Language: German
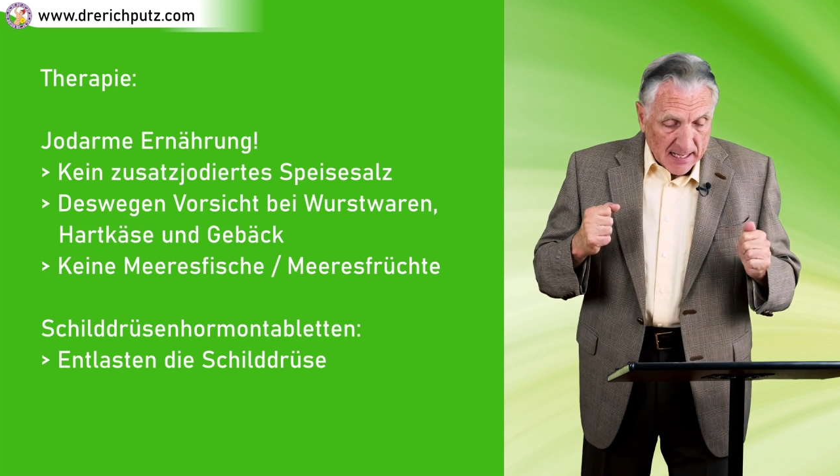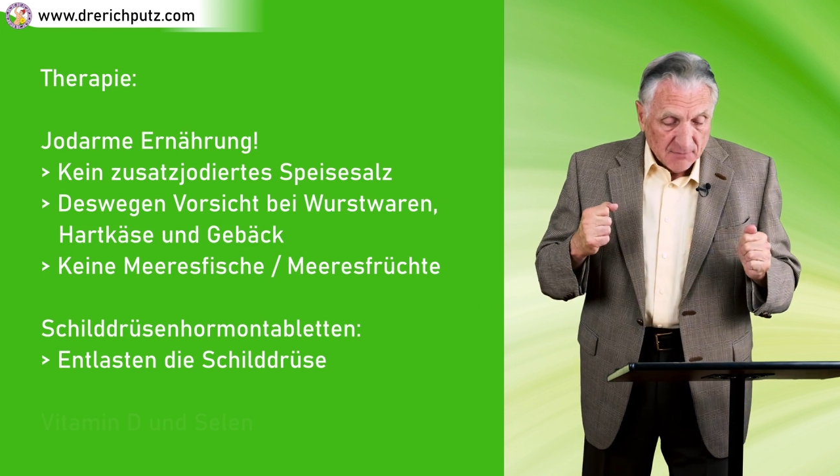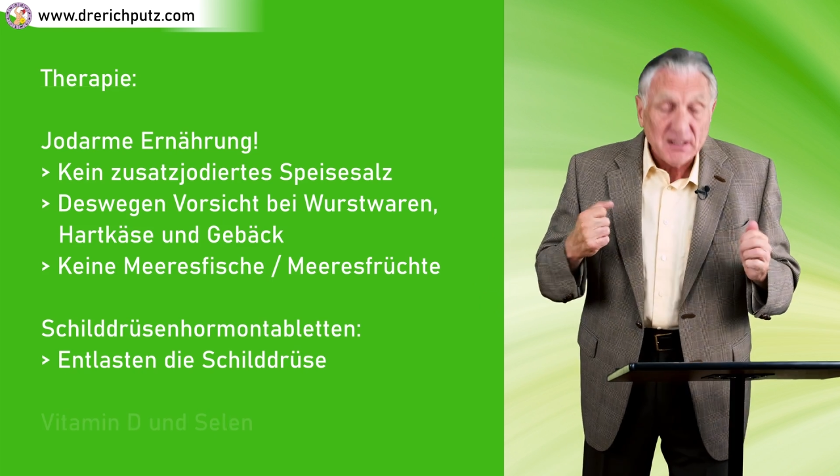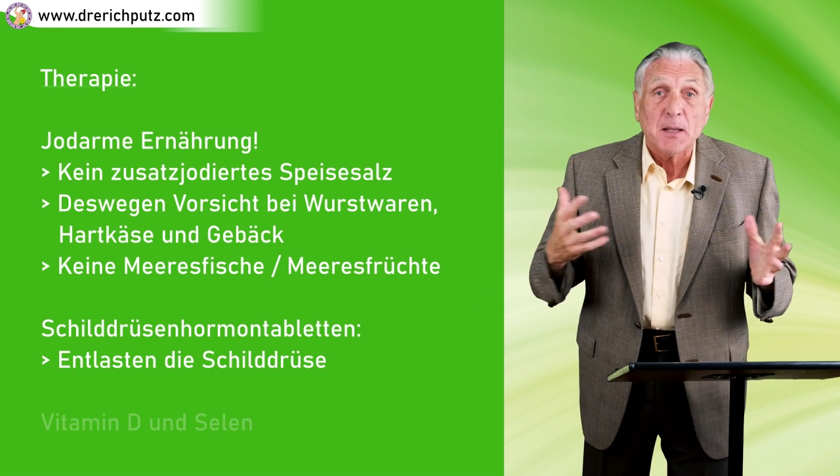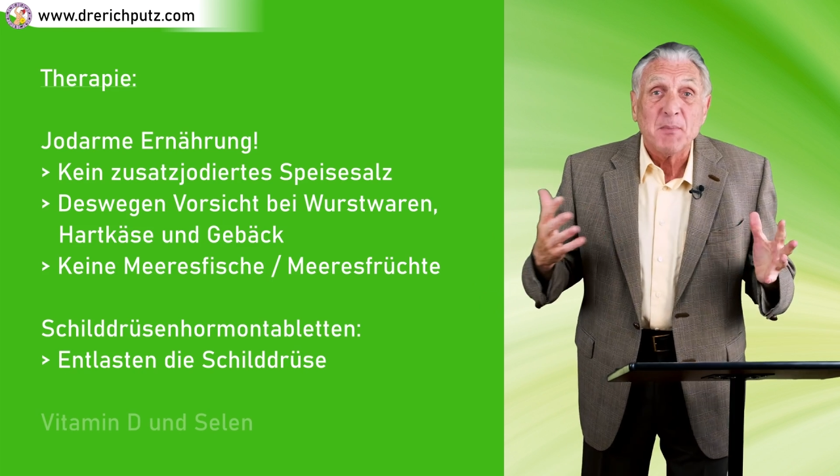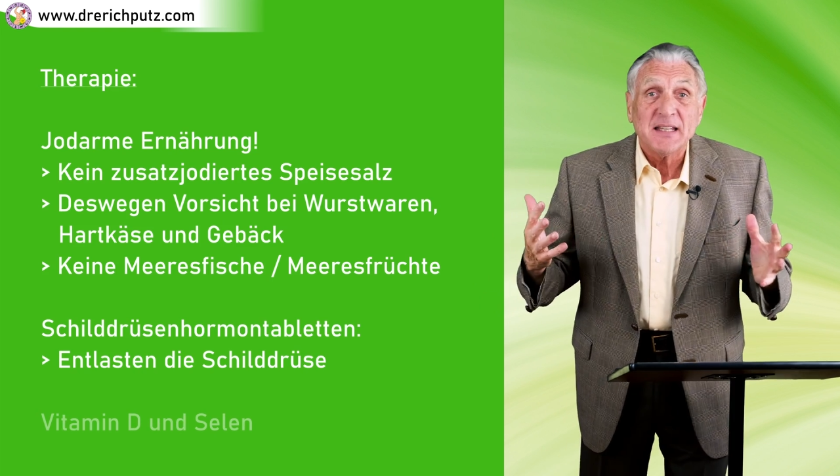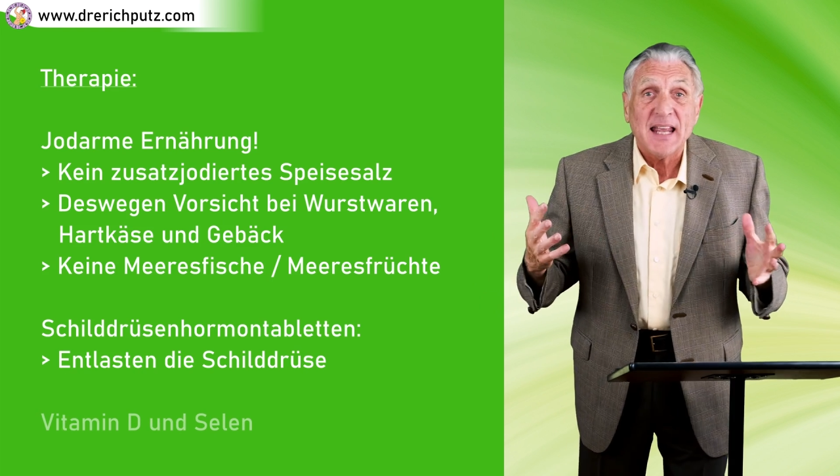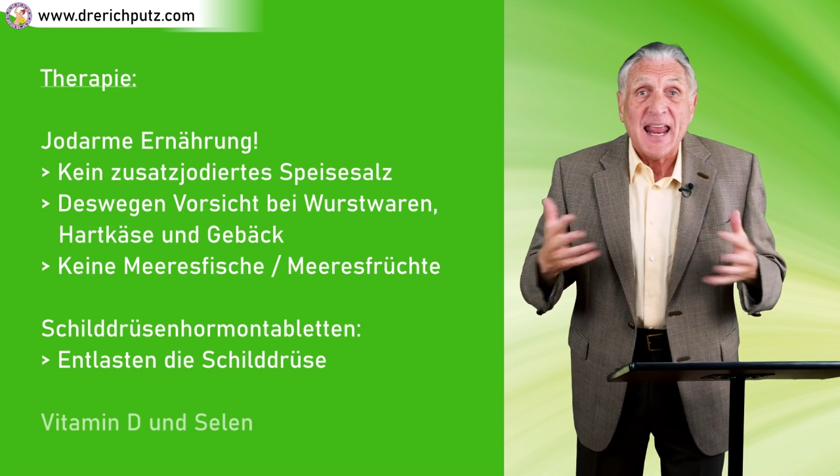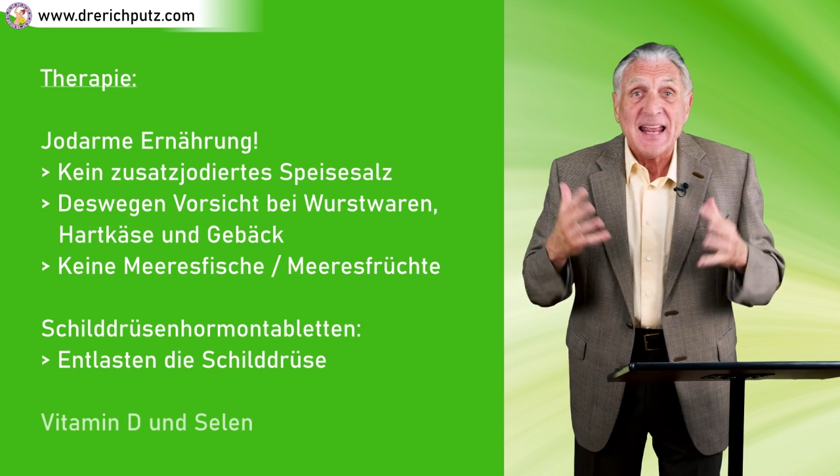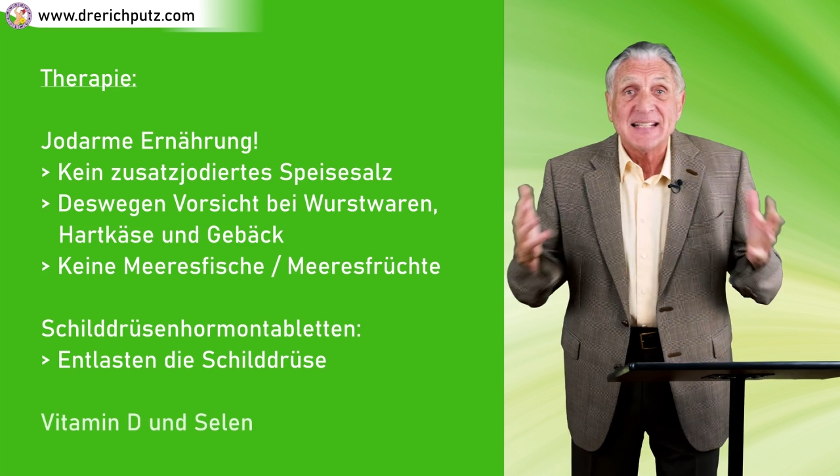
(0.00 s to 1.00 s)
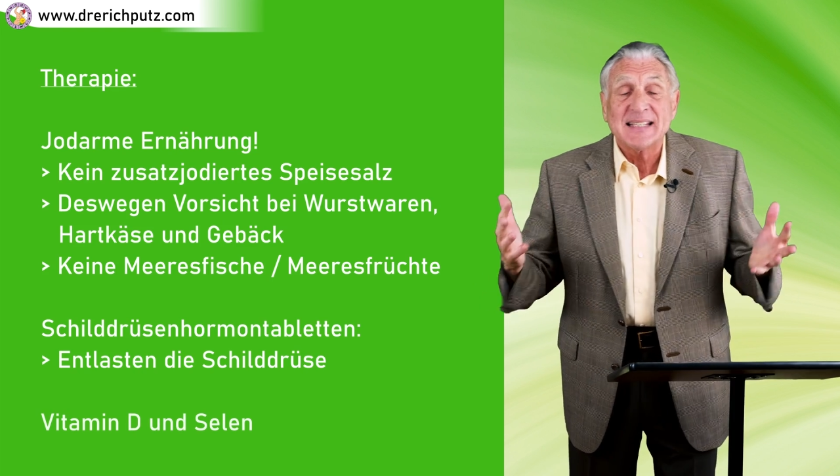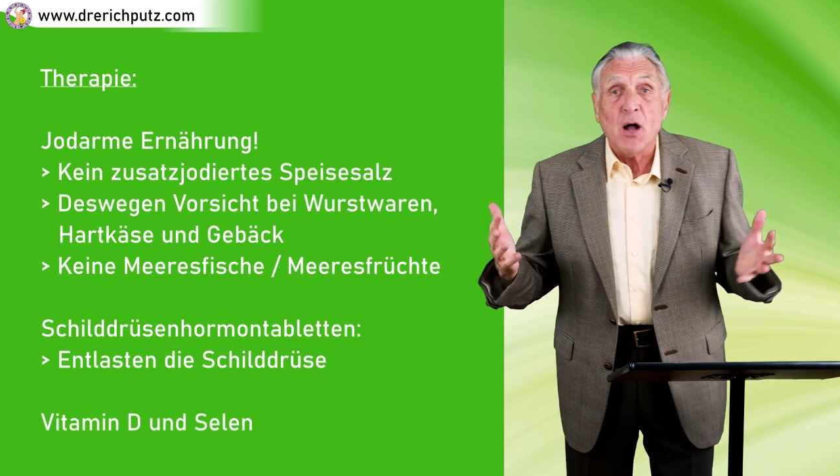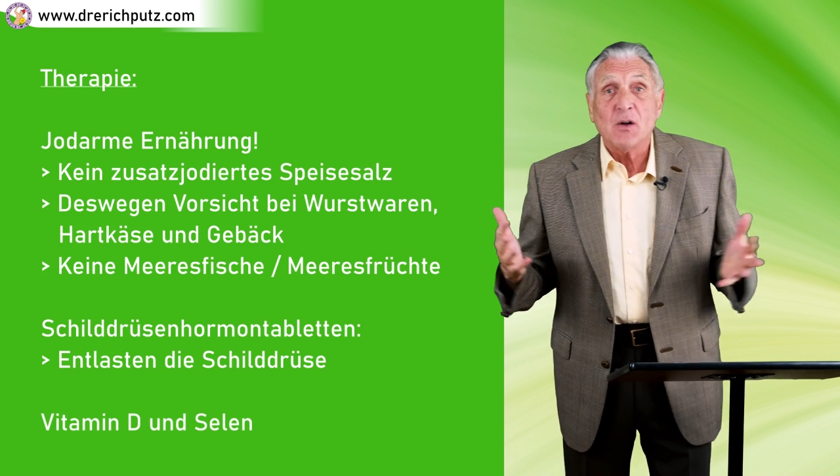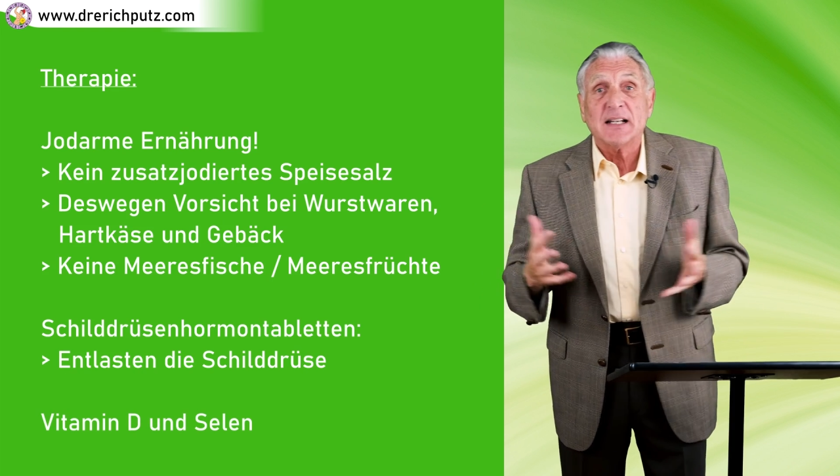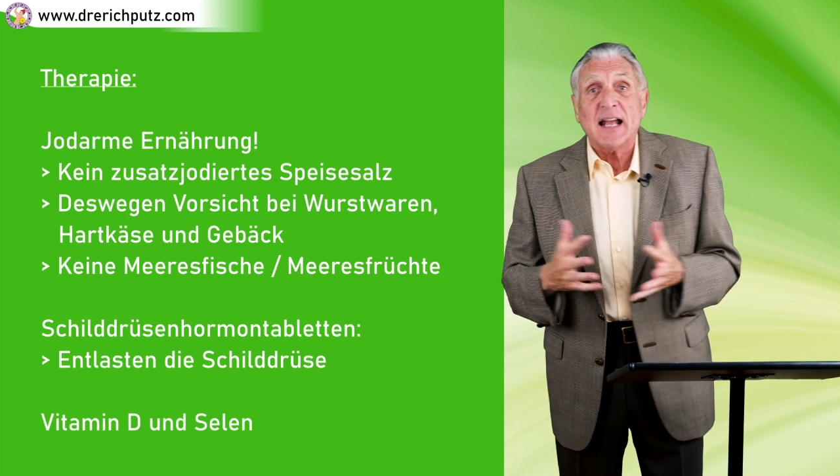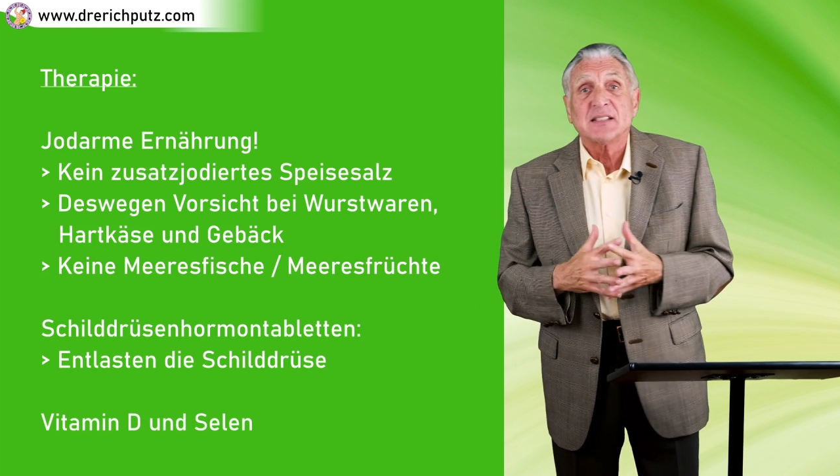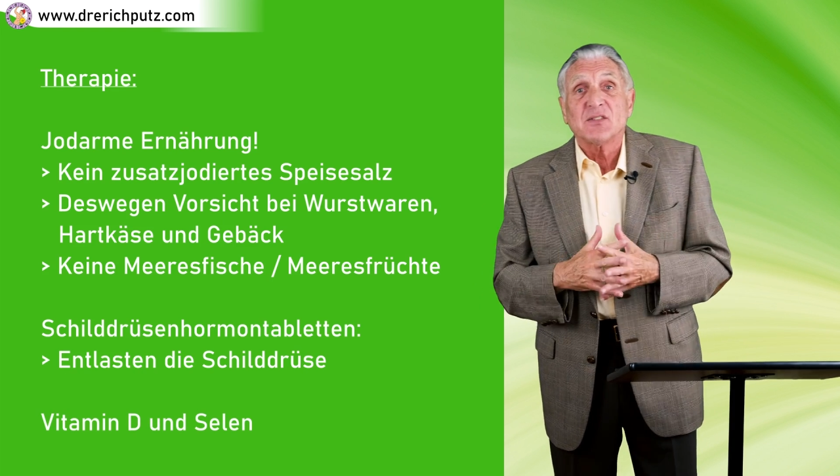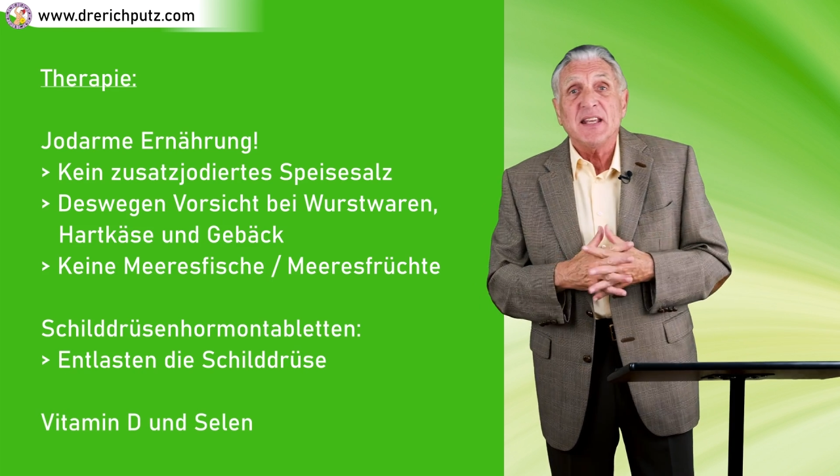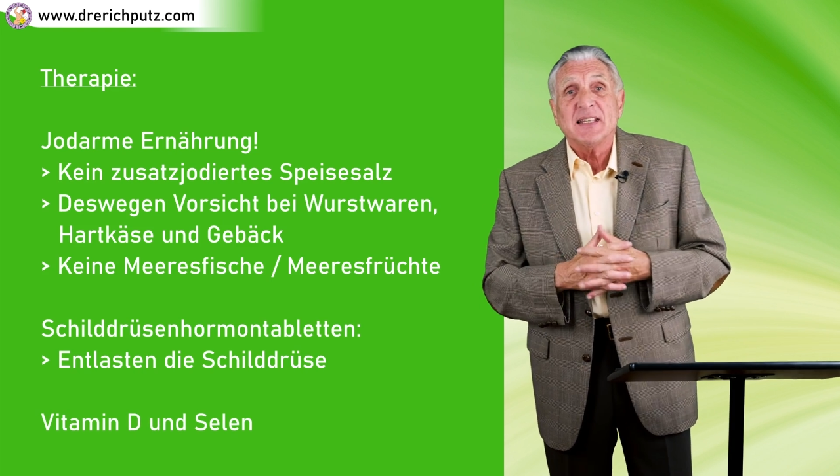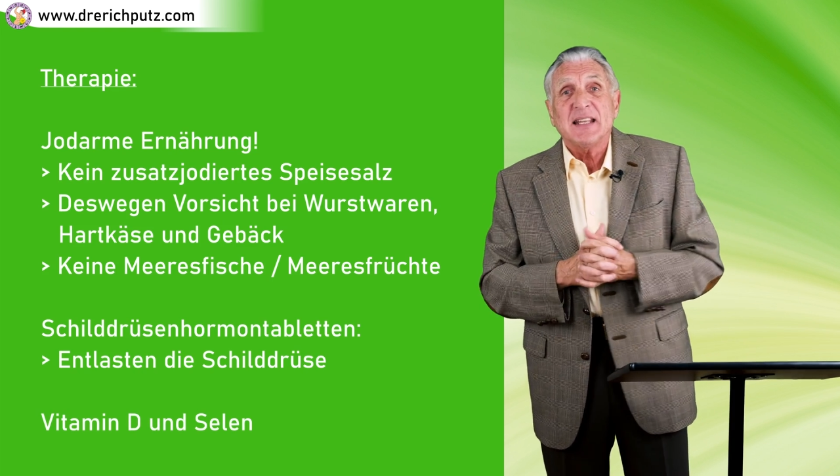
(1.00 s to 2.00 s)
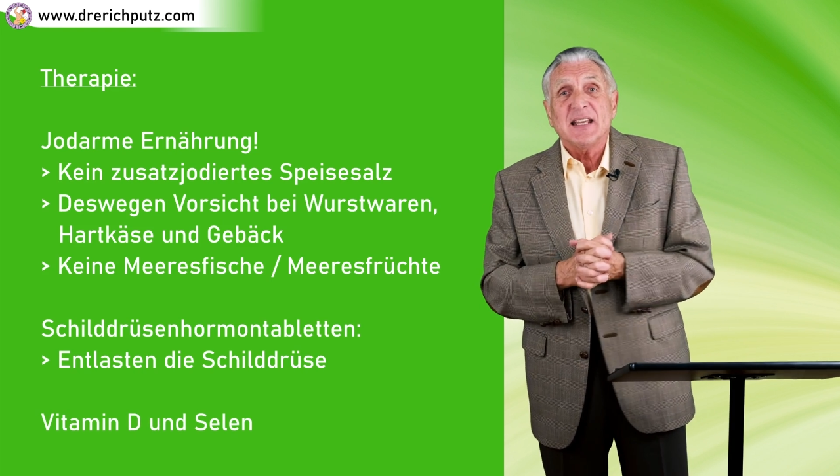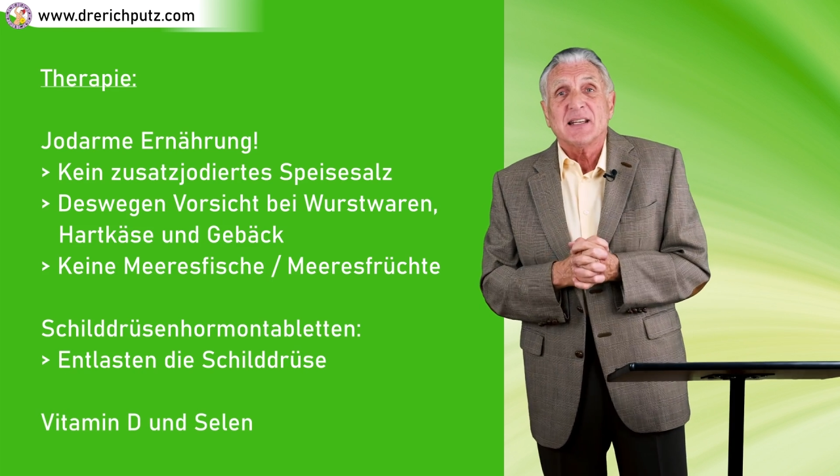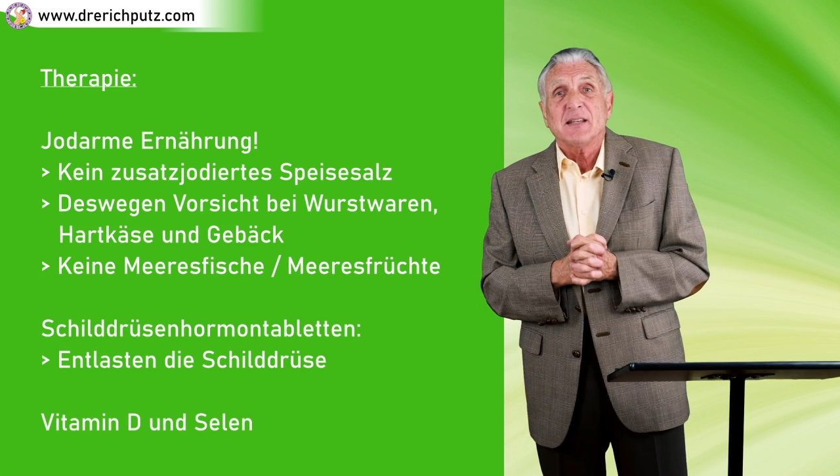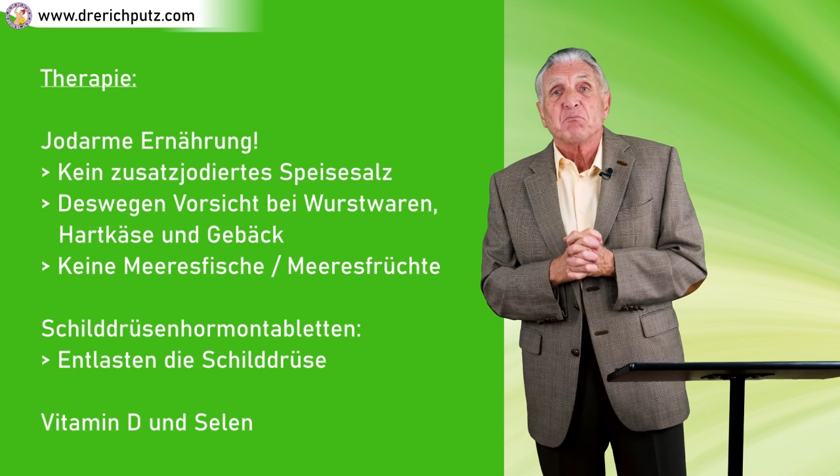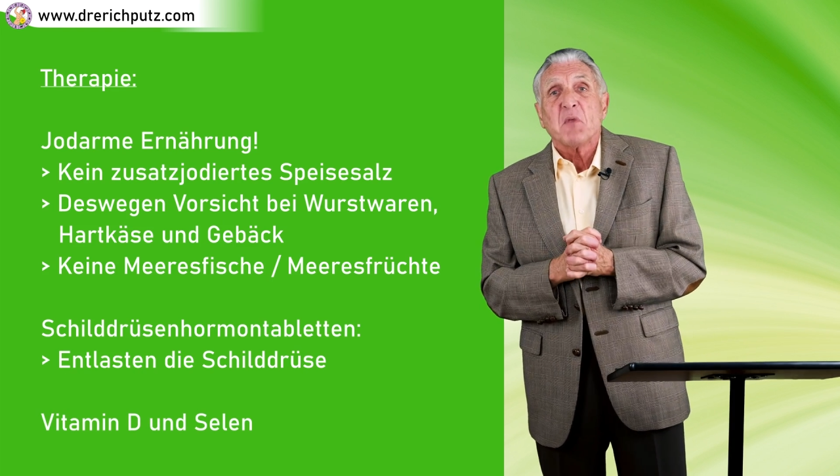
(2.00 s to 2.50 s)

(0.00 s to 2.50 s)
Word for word: Vitamin D ist auch ganz wichtig.